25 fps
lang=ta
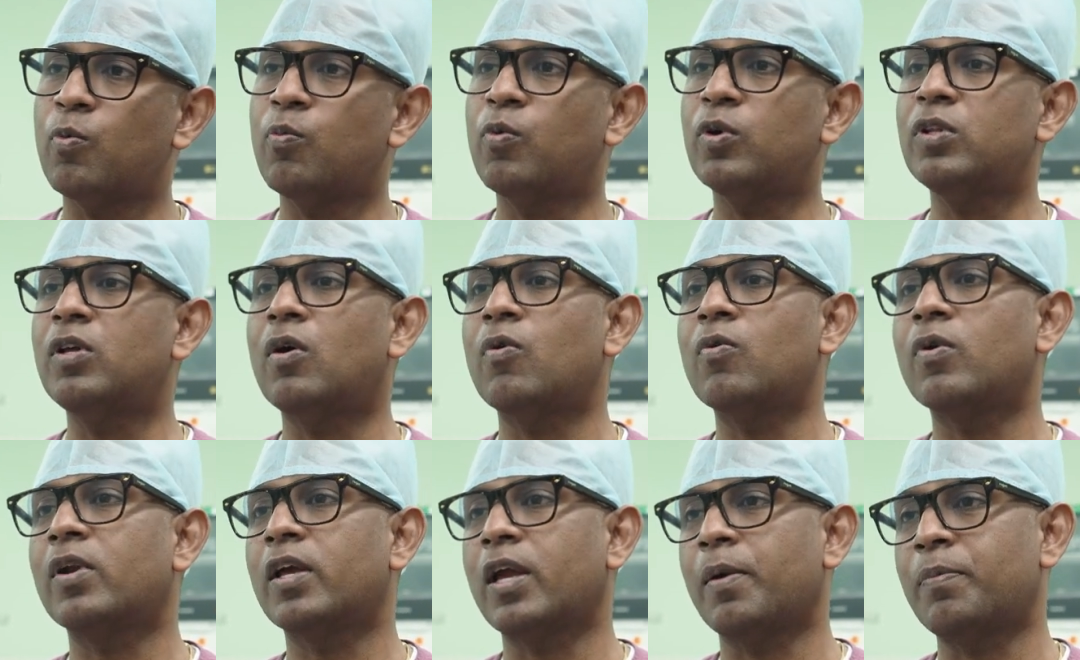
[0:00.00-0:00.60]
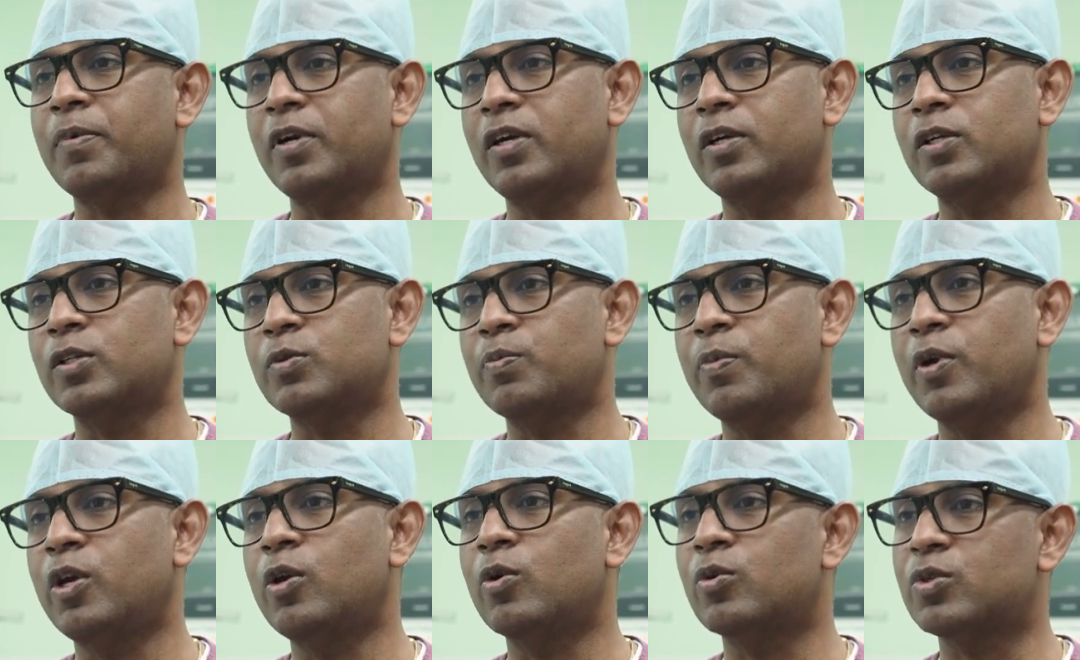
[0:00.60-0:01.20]
போகும்போது அவங்களுக்கு
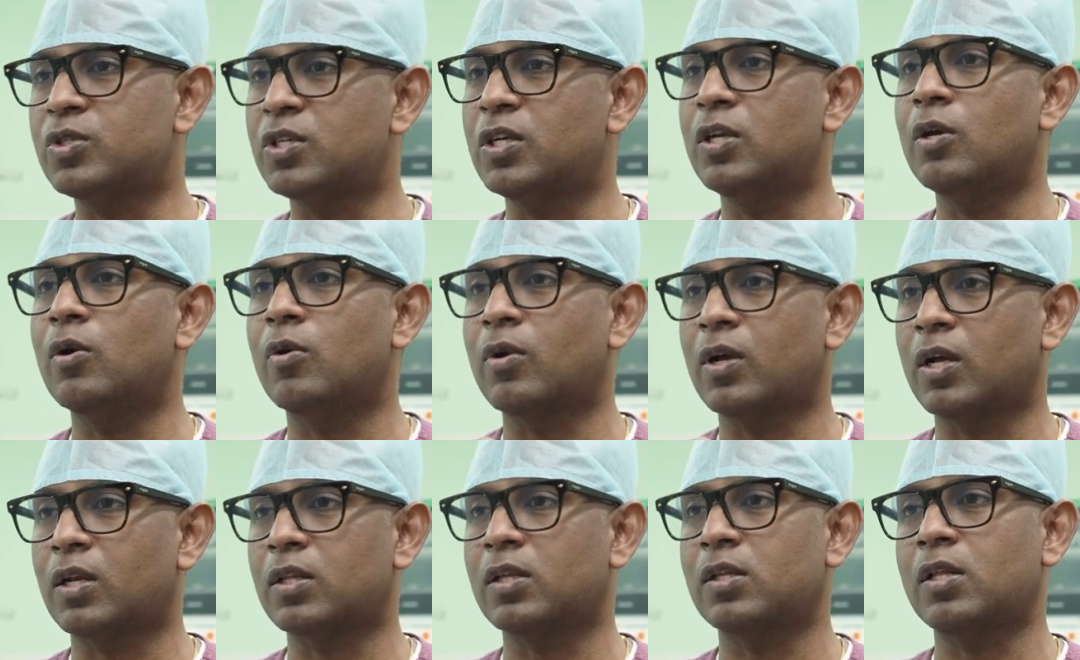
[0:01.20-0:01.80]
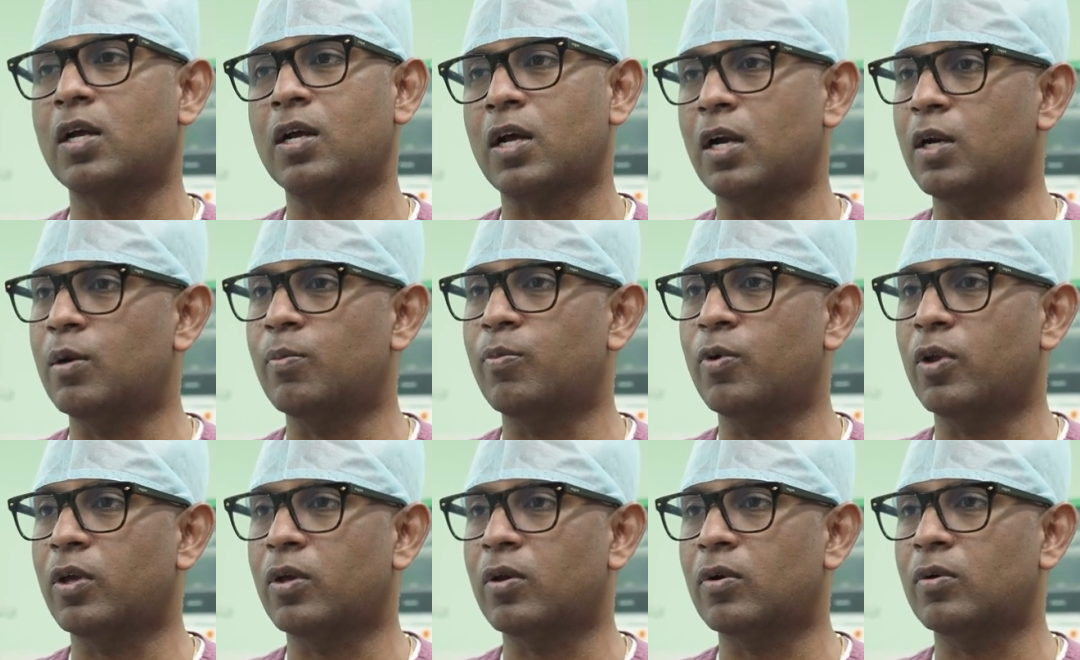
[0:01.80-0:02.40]
ஹெப்டைட்டிஸ் பியோ சியோ இருக்கிறத தான்
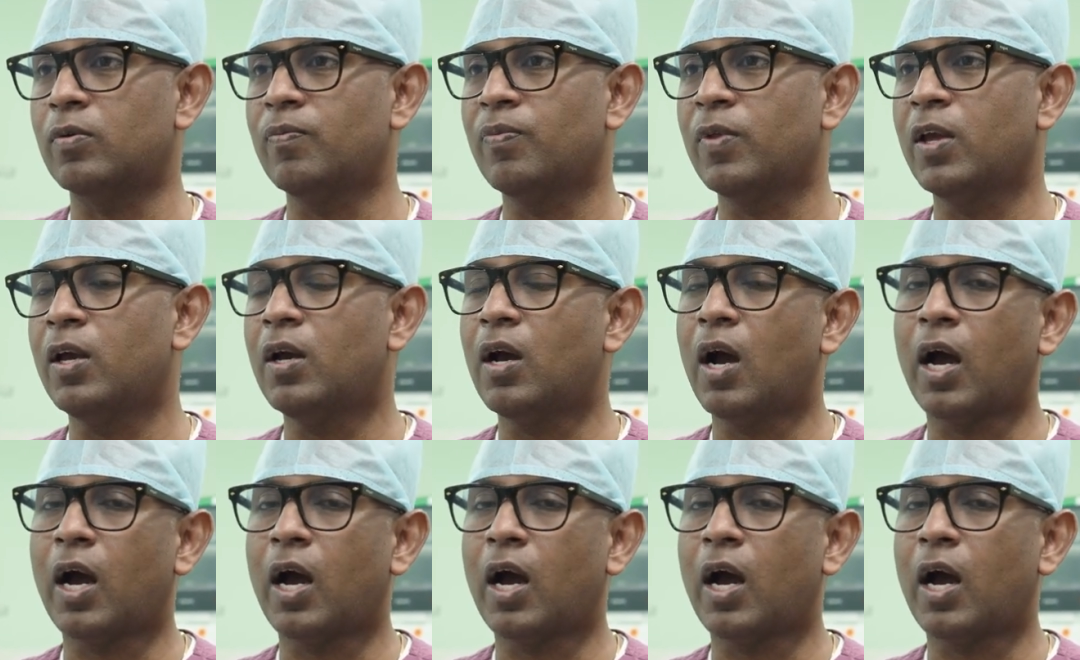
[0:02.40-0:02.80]
கண்டுபிடிக்கிறோம்